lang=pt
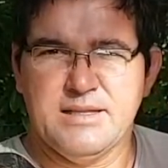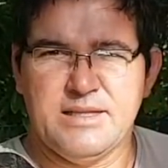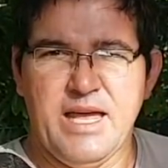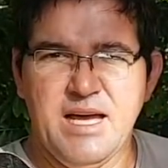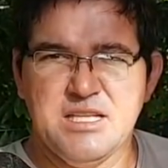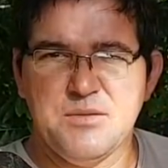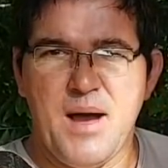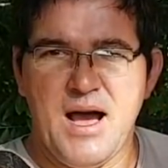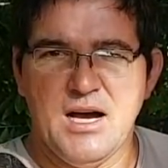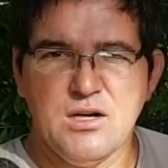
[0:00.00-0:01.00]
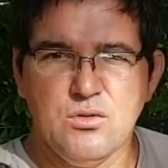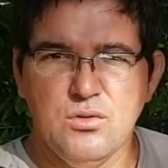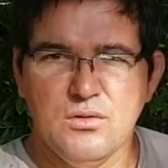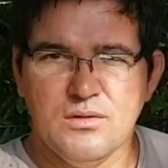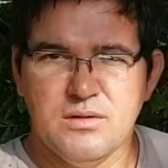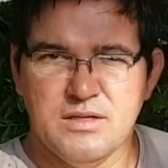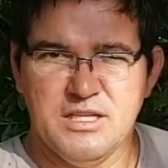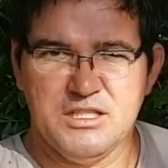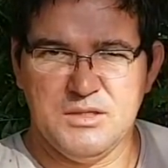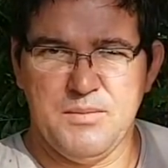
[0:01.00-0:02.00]
terra de barranco,
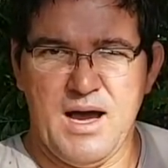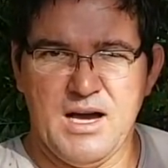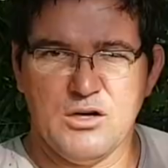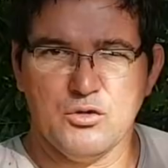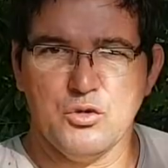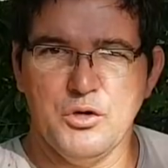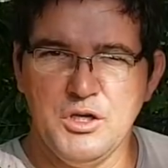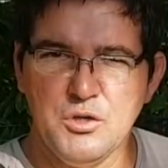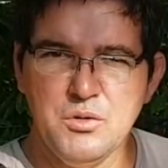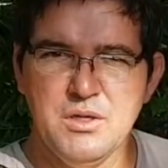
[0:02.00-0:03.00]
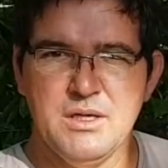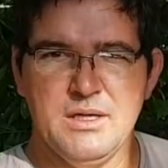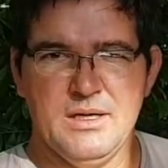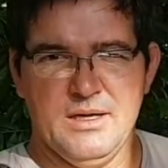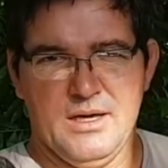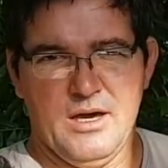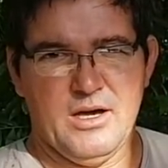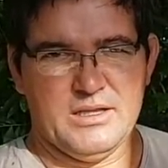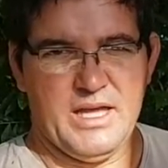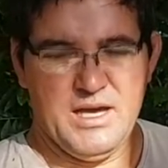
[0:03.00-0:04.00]
esse barranco do rio, é
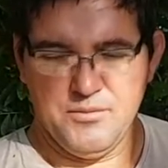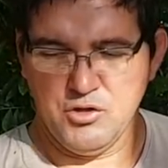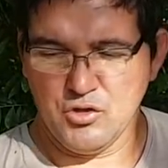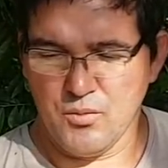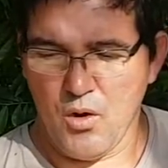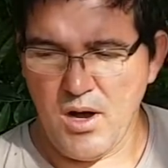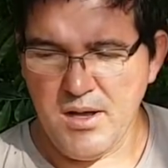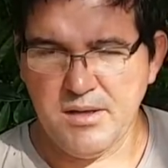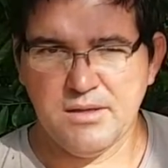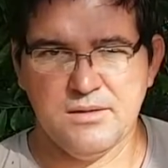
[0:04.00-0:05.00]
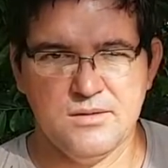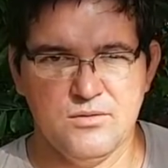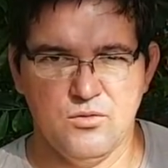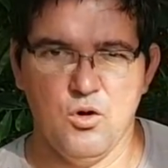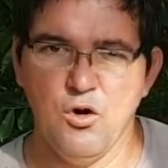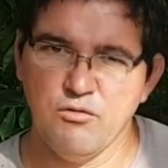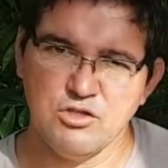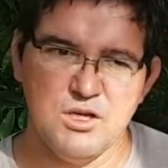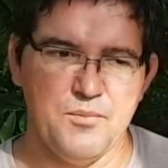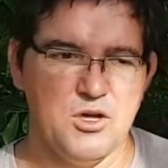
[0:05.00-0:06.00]
uma terra muito boa, ou
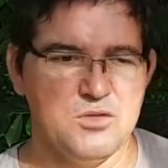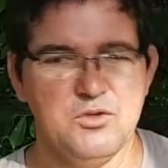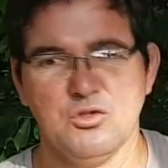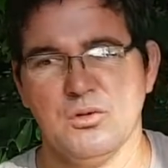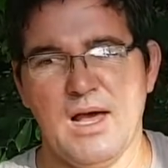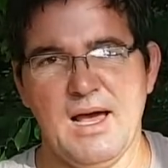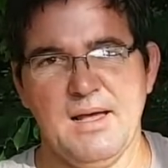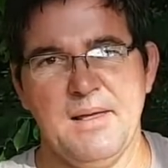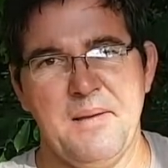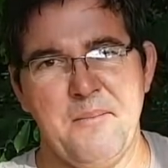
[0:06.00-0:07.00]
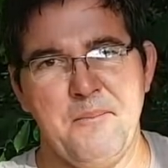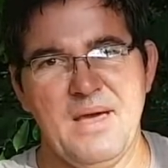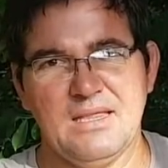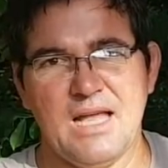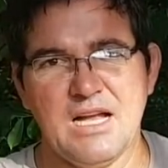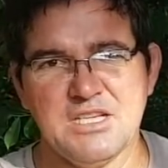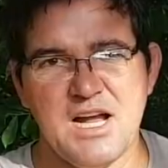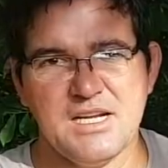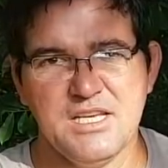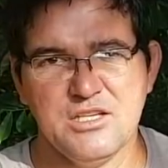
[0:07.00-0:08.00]
você pode misturar metade
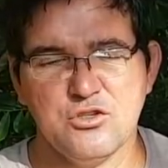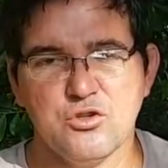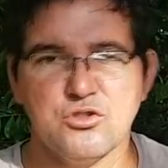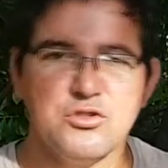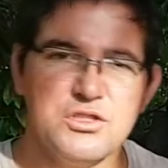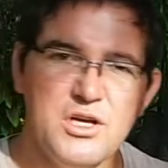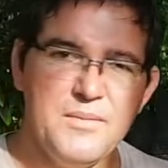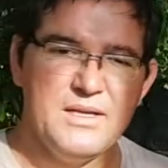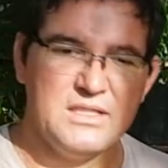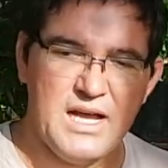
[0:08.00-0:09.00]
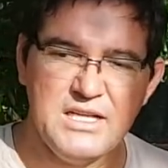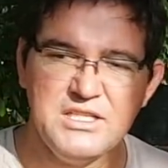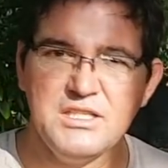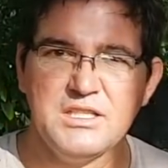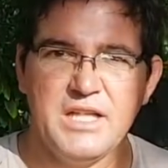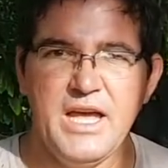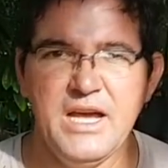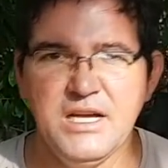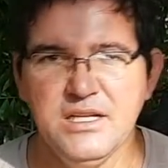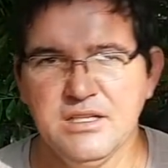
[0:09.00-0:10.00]
areia de construção e metade
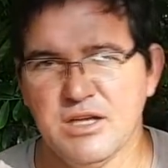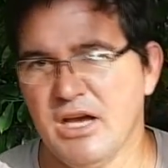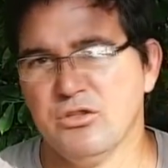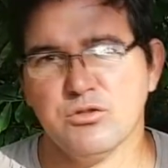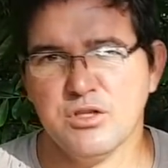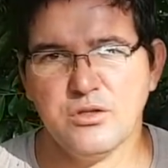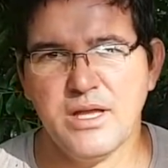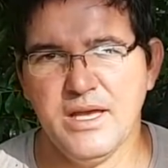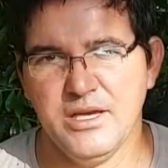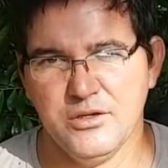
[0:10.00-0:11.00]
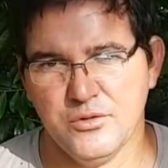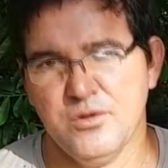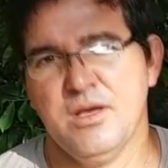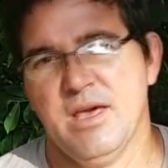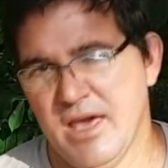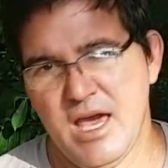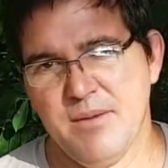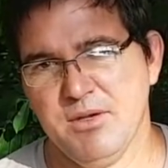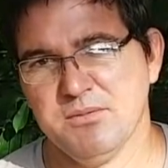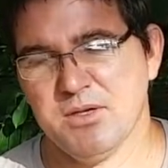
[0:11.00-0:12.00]
terra aí do seu terreiro. É
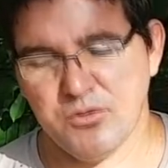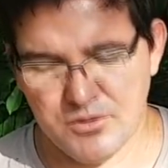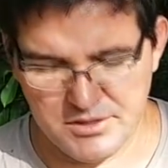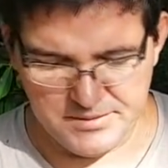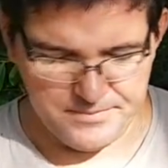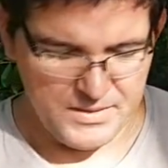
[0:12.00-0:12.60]
a mesma coisa.